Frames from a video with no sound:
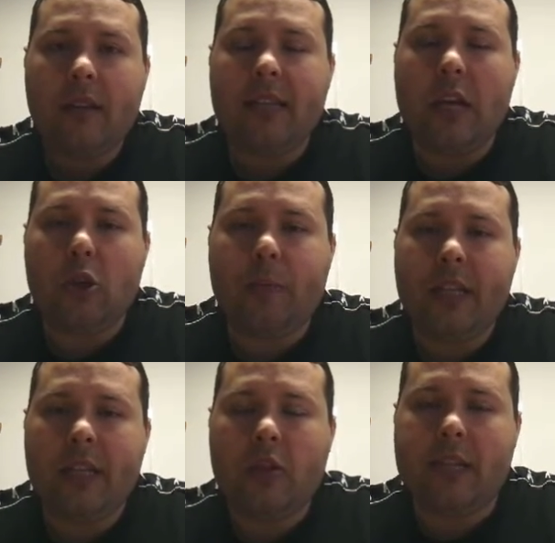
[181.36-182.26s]
dello
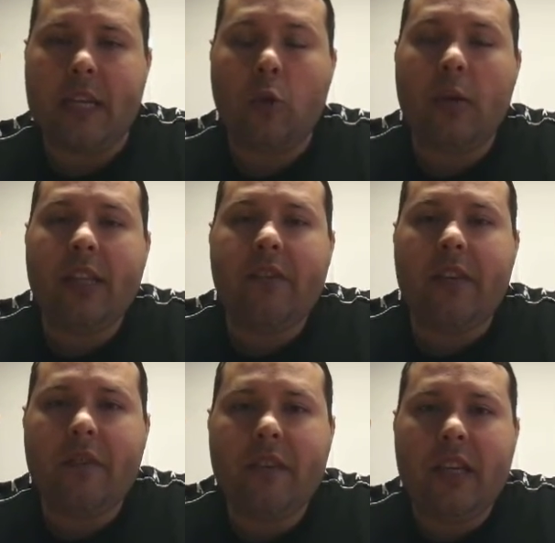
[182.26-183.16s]
Spirito Santo. Quindi
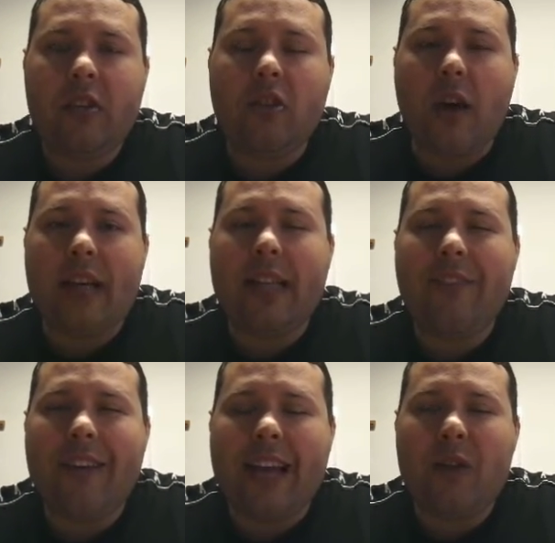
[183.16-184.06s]
vi invito ad
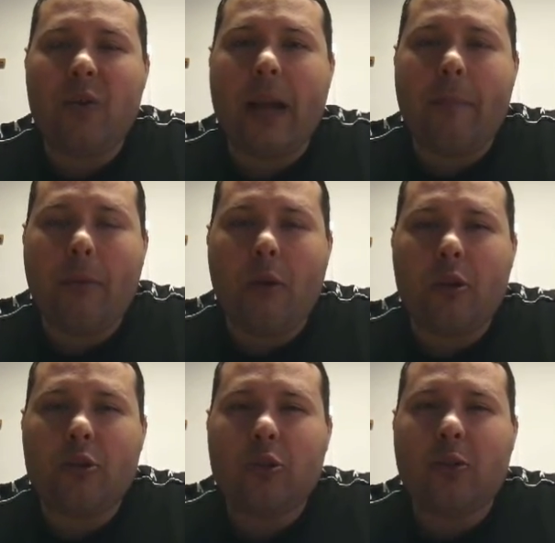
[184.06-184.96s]
avere un
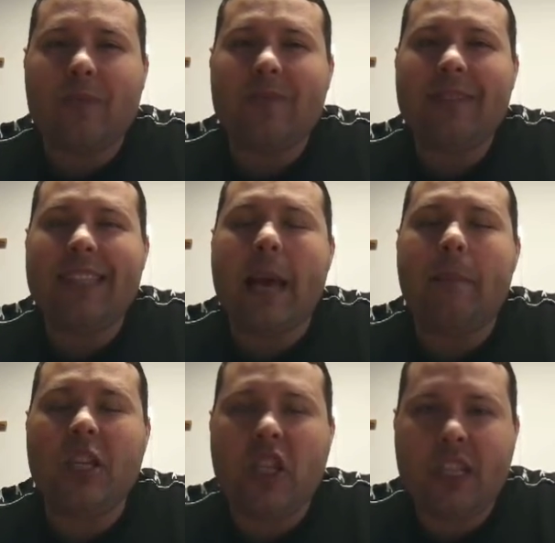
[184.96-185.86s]
rapporto di
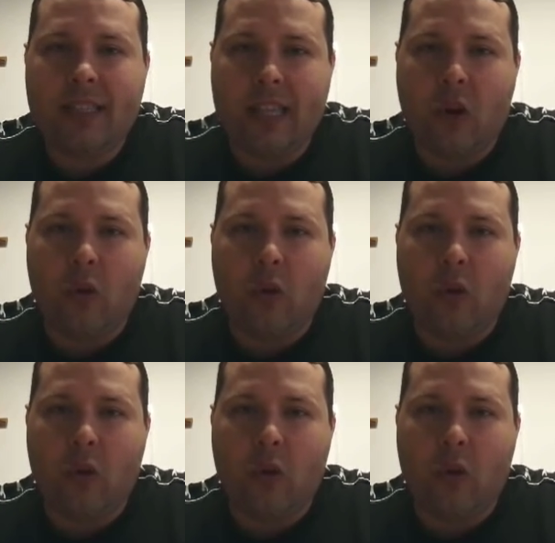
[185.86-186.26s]
amicizia